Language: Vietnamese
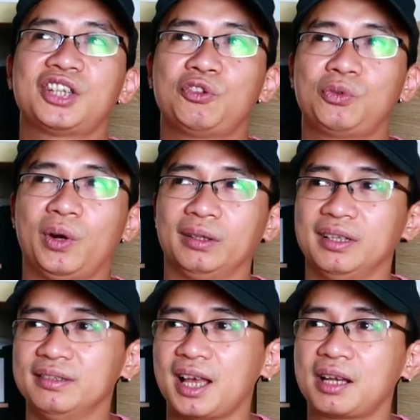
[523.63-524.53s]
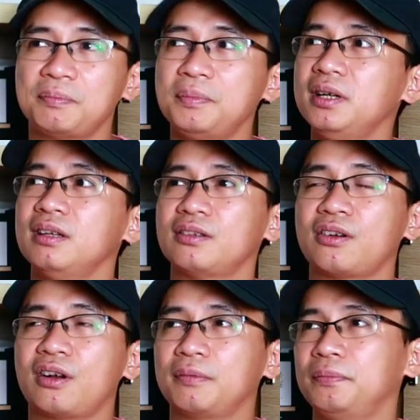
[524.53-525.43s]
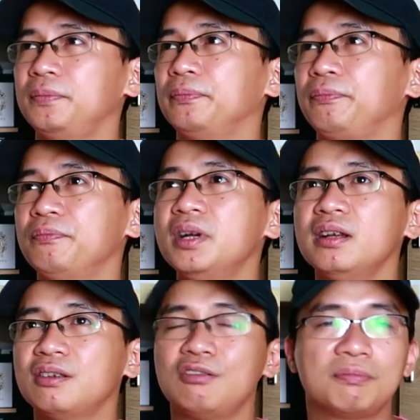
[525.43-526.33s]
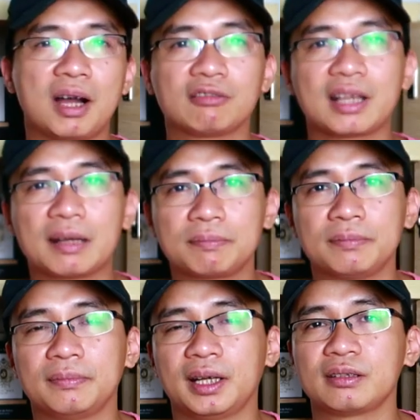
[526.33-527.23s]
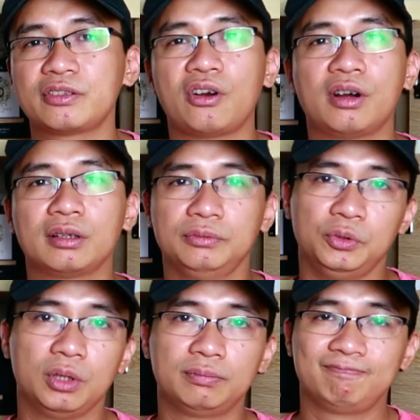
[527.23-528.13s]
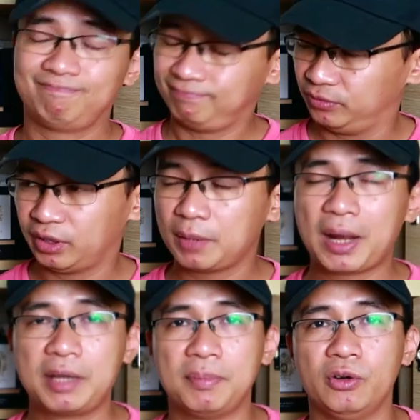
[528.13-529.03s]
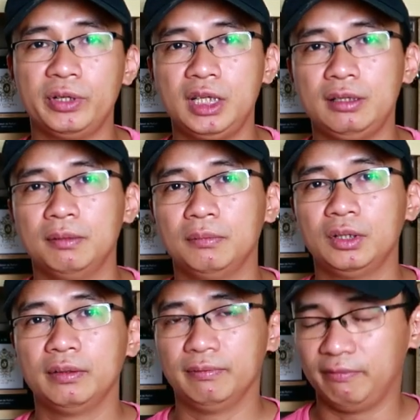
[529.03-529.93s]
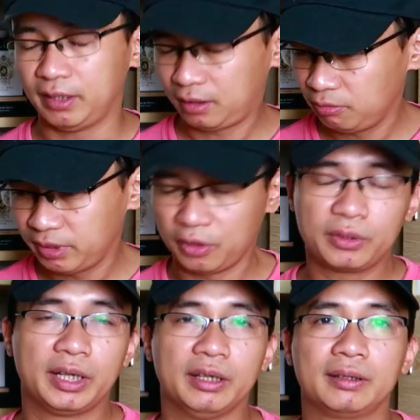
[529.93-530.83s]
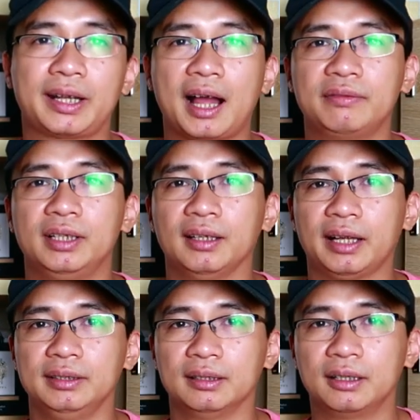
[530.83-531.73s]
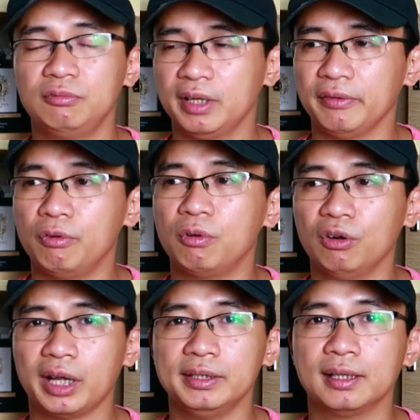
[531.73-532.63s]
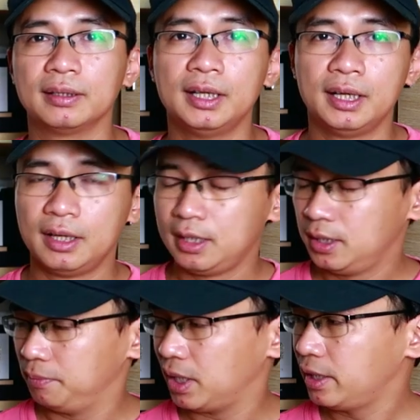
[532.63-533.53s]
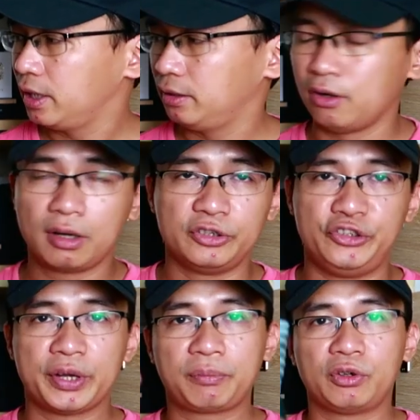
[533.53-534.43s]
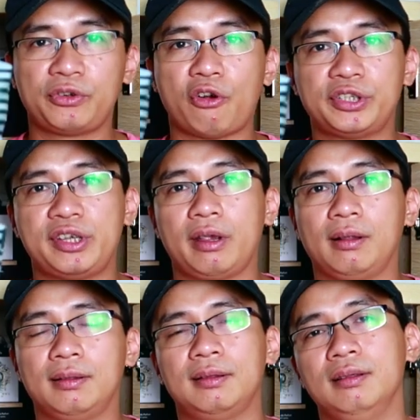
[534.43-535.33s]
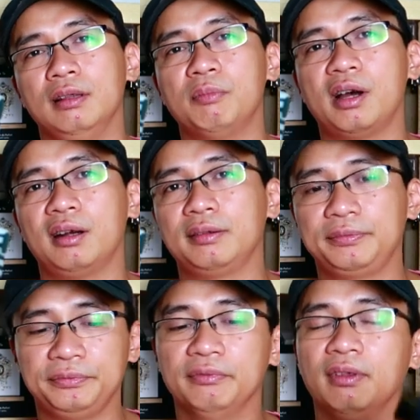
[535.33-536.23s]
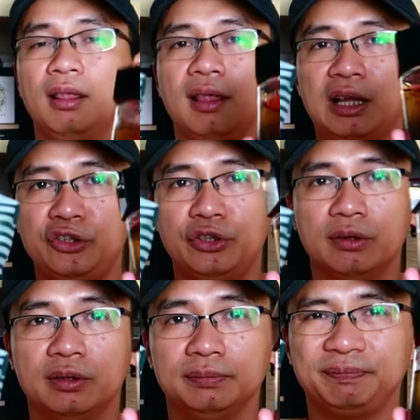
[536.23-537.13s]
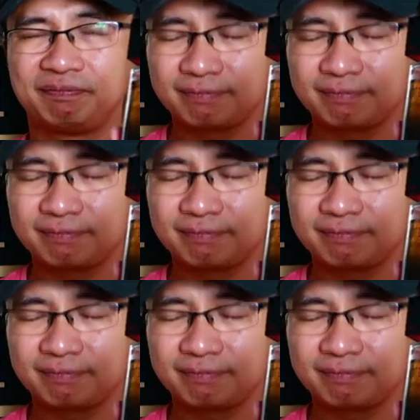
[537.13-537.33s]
sau khoảng thời gian mưa dông bão táp nắng gió, đúng không, nó đã bay màu đi và không thể có thể cover lại được, không thể phục hồi lại được. Mà đây đó là Jampon Goytel Lamar và de Lone.